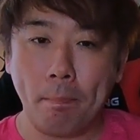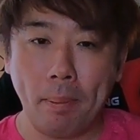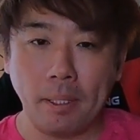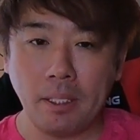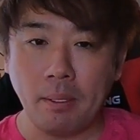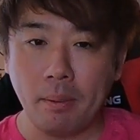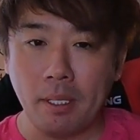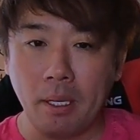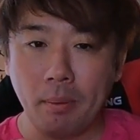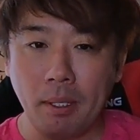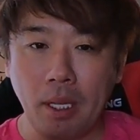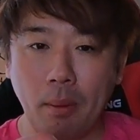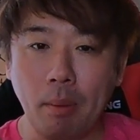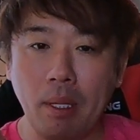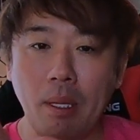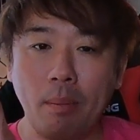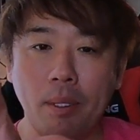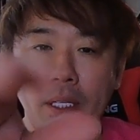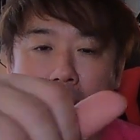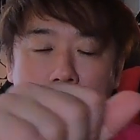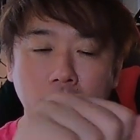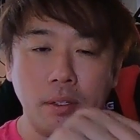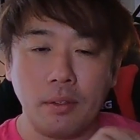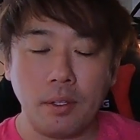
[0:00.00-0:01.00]

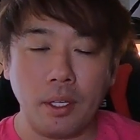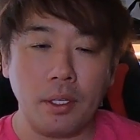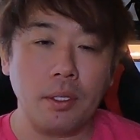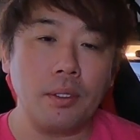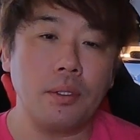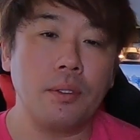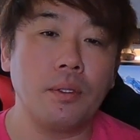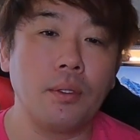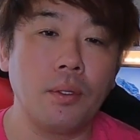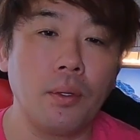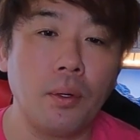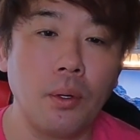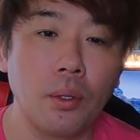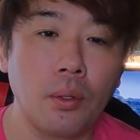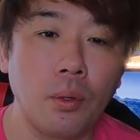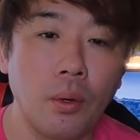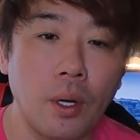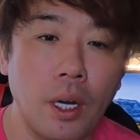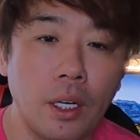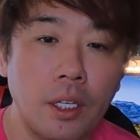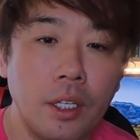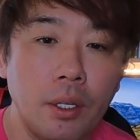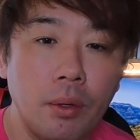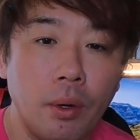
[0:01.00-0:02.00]
パタパタパタパタパタっていう
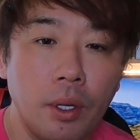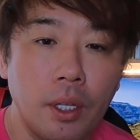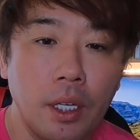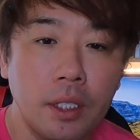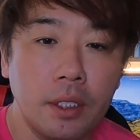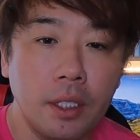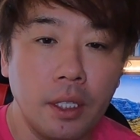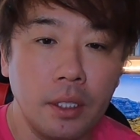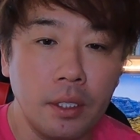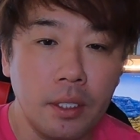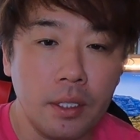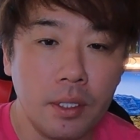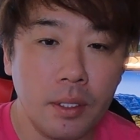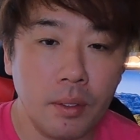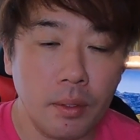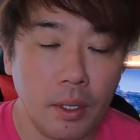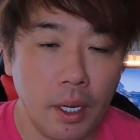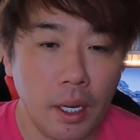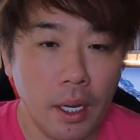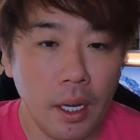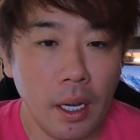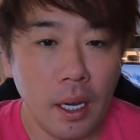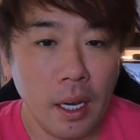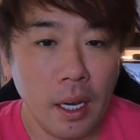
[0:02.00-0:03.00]
音が聞こえだしたんですよね。